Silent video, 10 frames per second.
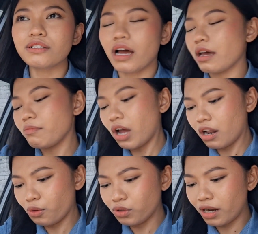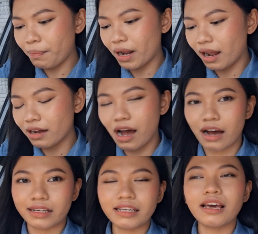Ay, maalauna na pala,
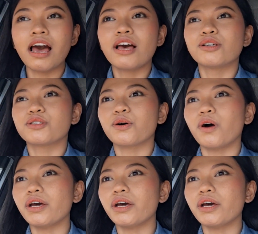gagi. So,